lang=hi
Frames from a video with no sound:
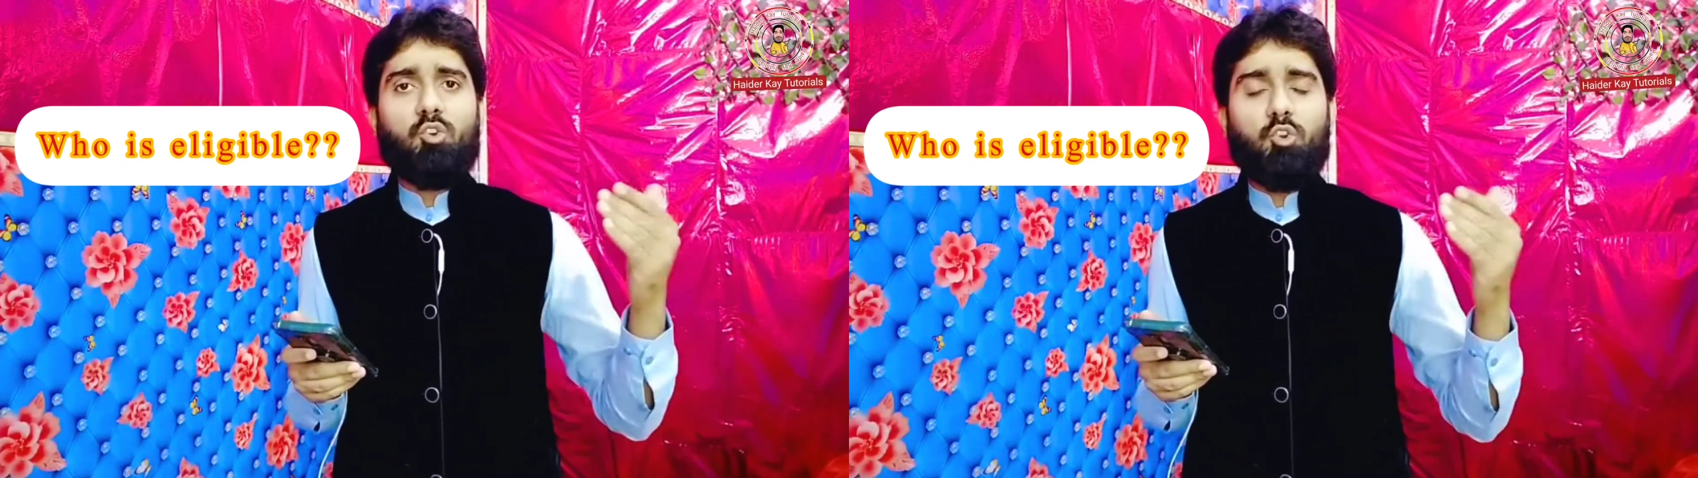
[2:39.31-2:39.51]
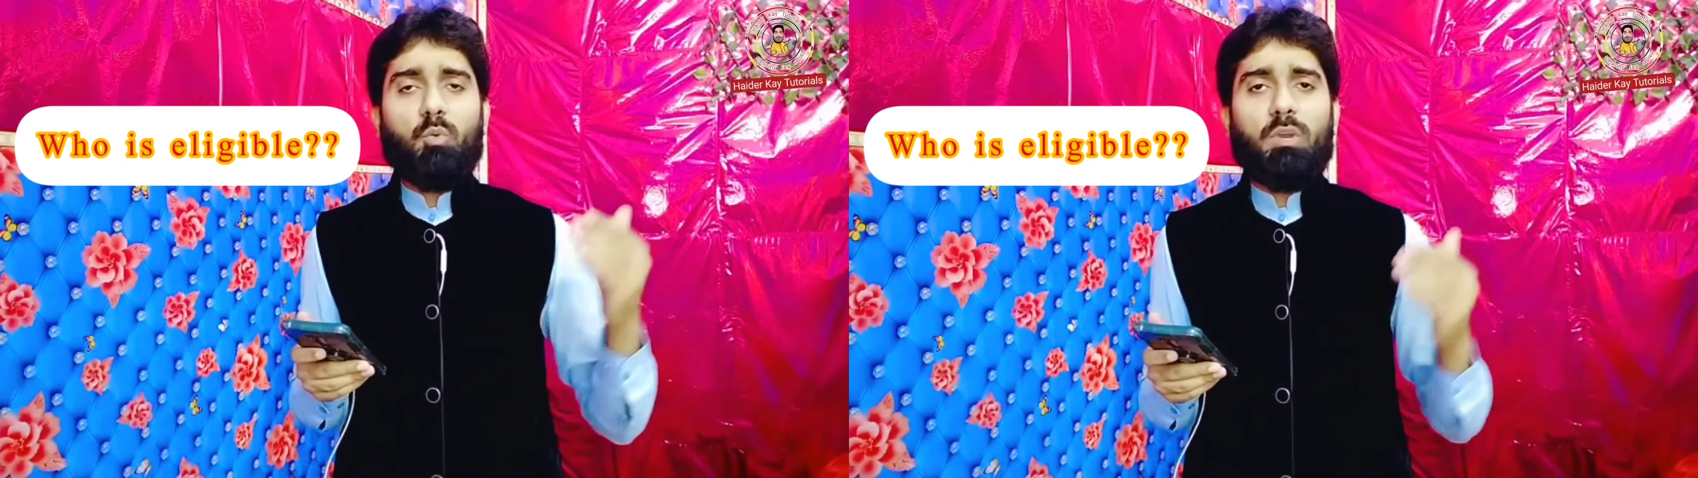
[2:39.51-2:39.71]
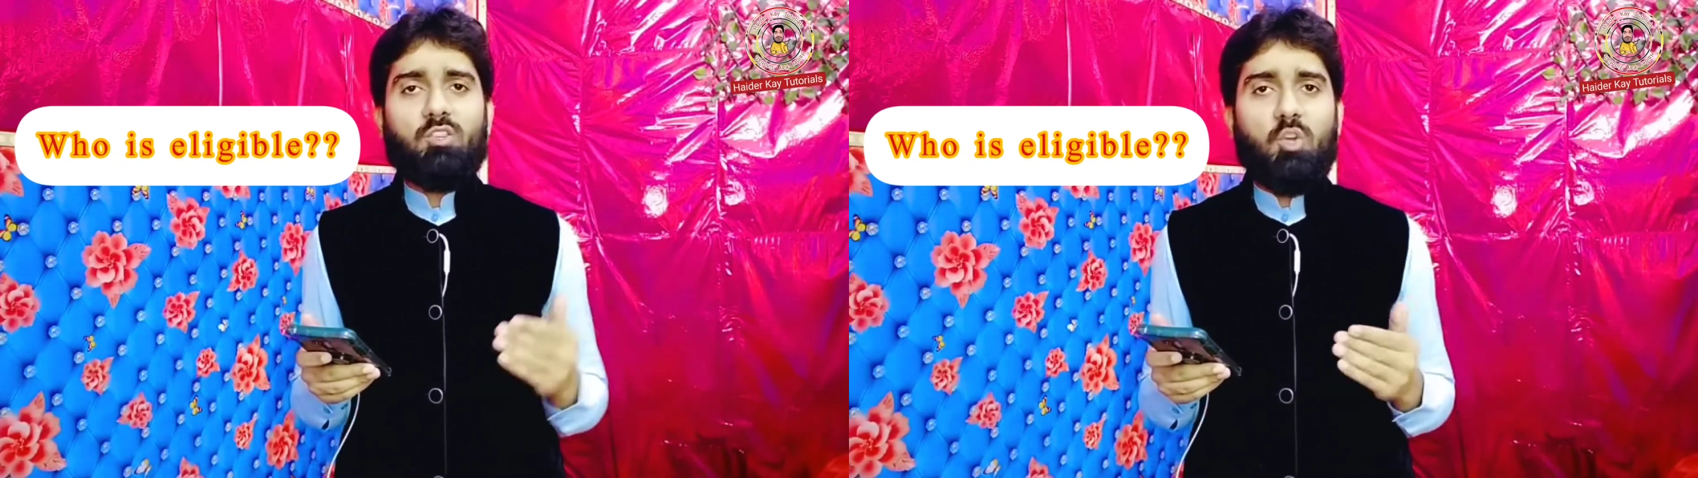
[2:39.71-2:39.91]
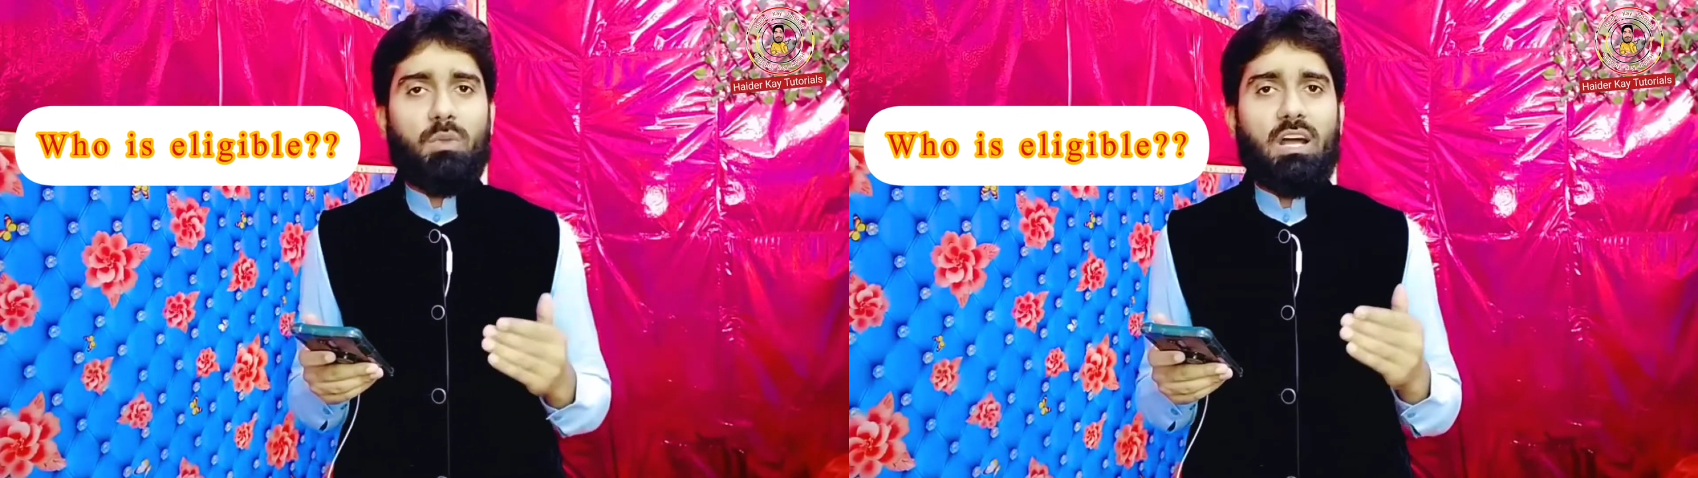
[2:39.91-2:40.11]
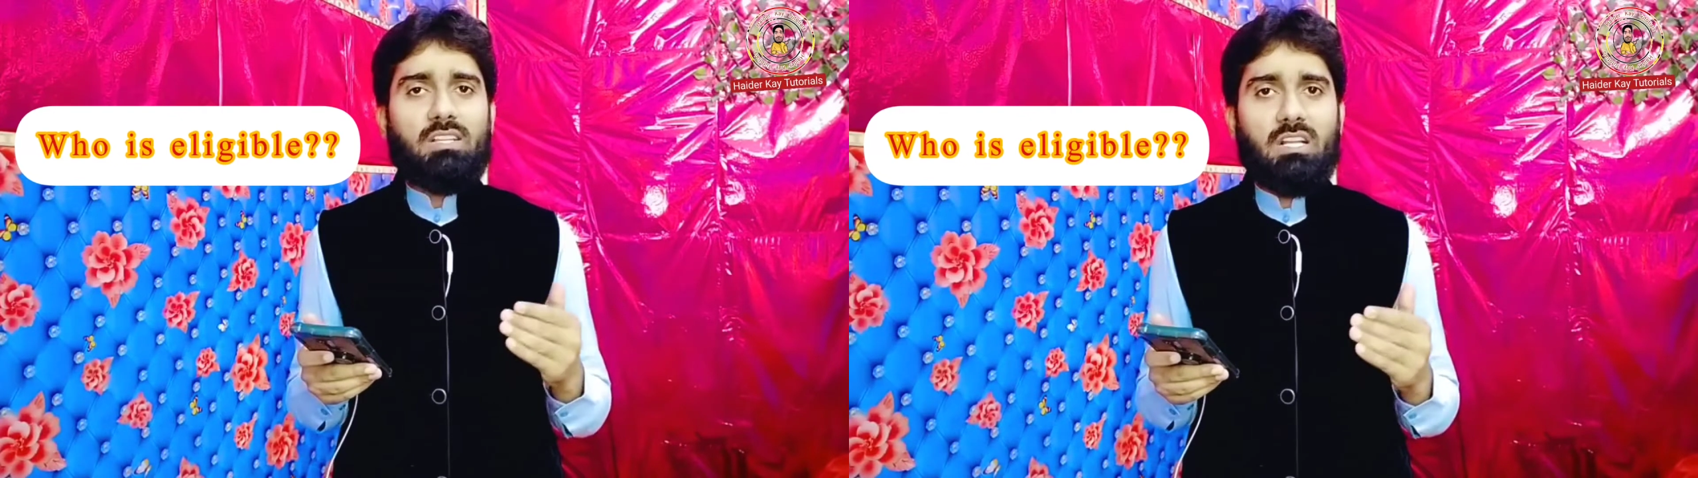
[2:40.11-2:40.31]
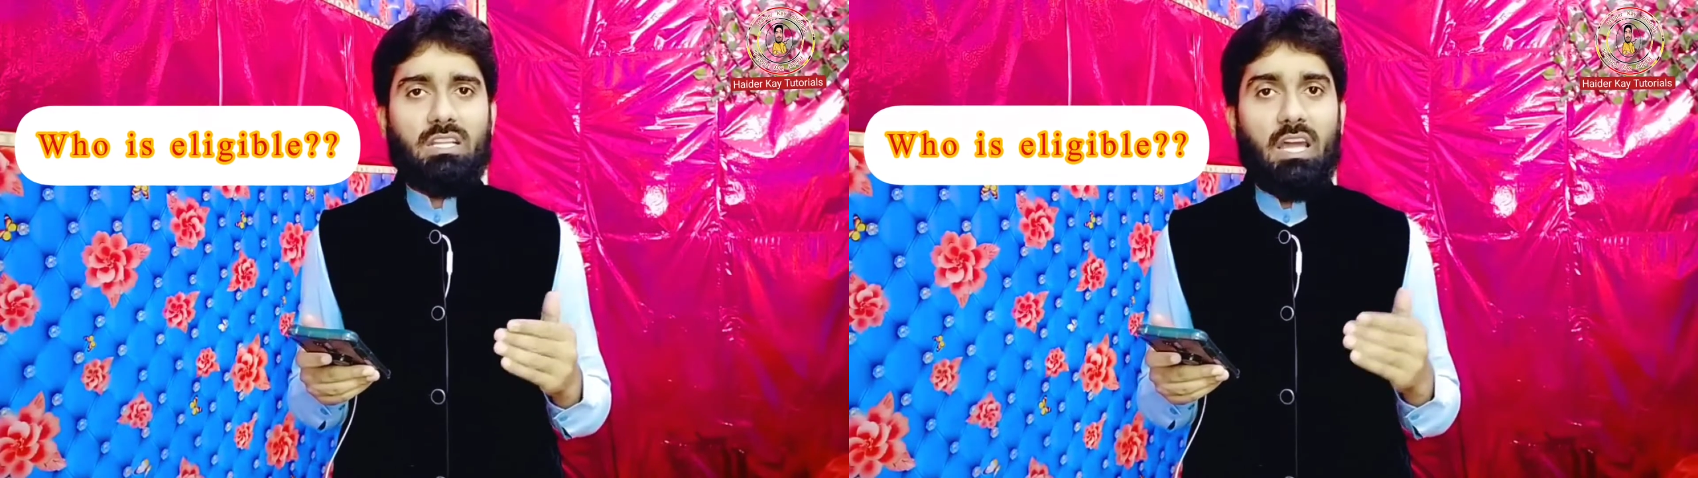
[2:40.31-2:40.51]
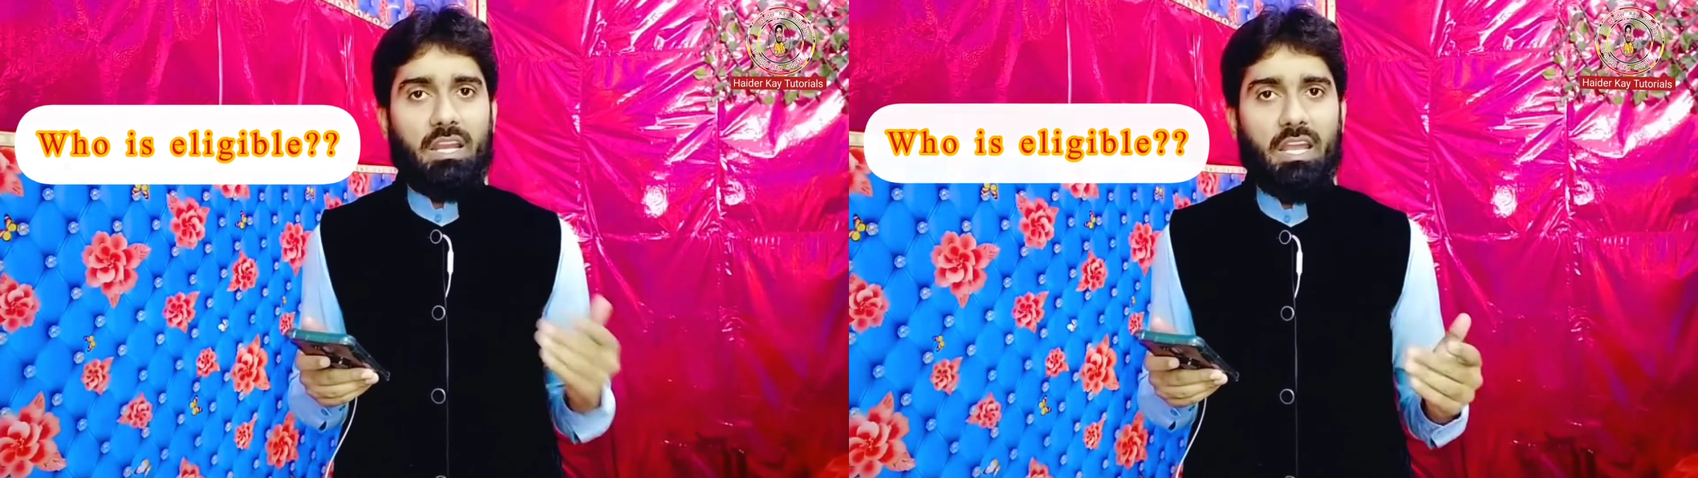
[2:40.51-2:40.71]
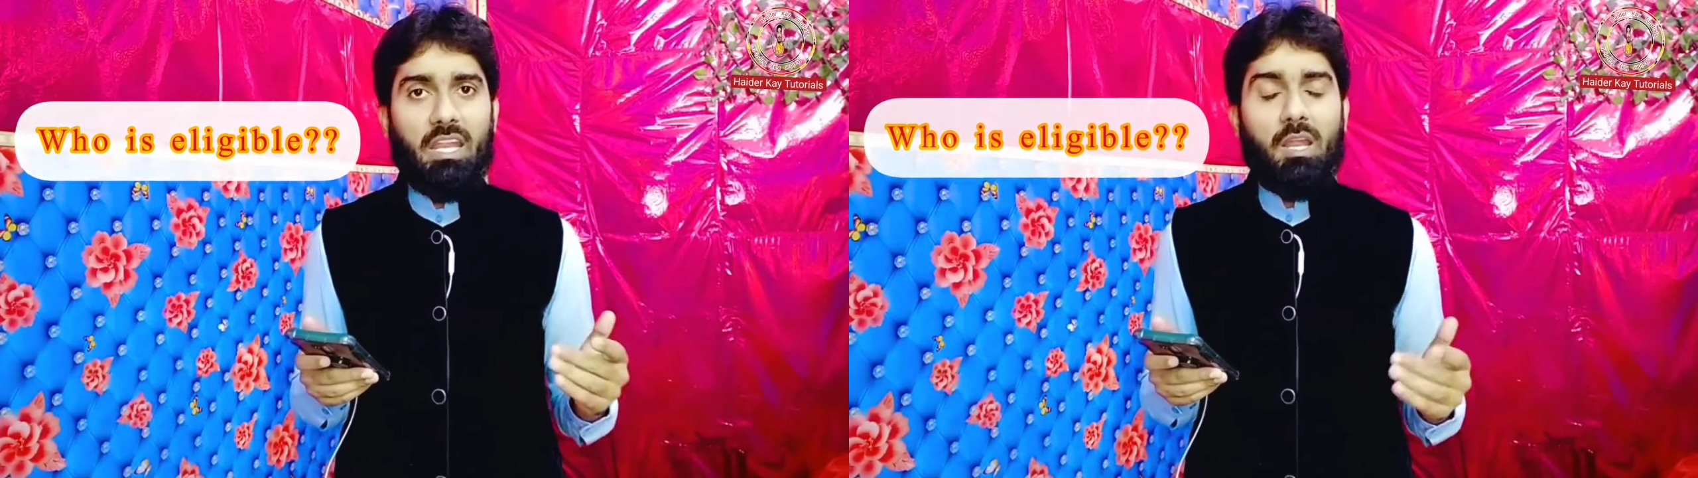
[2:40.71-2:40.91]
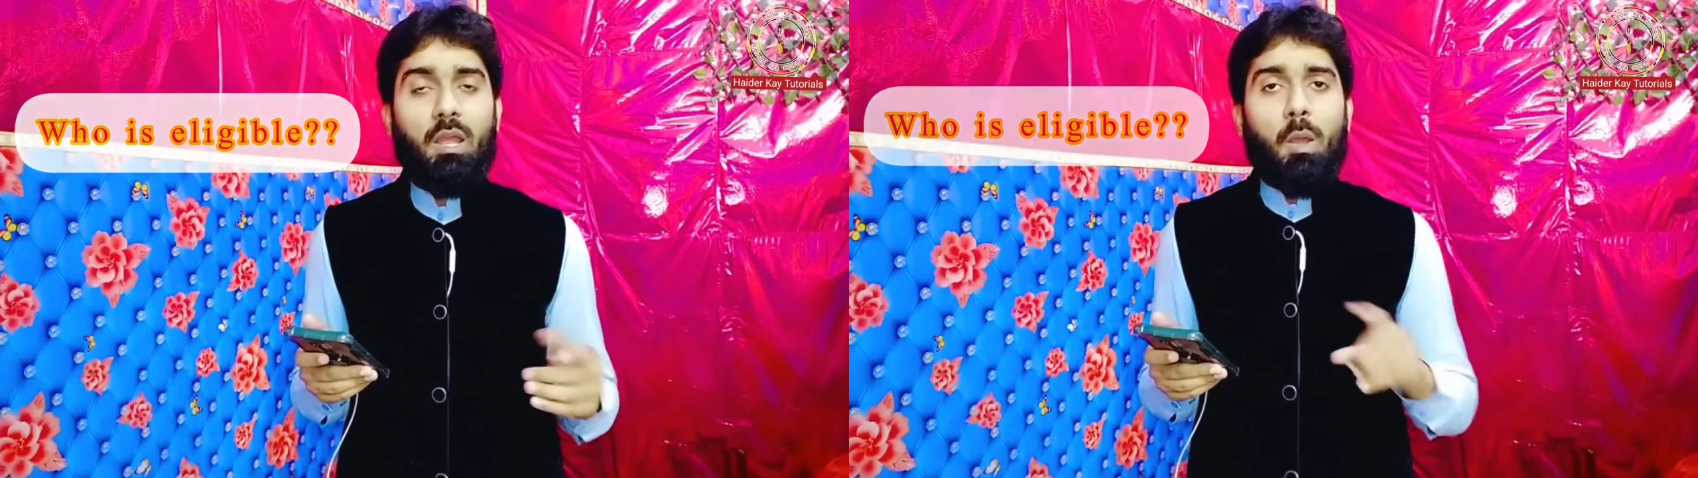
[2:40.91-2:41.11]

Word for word: यूट्यूबर इसको बना सकता है नहीं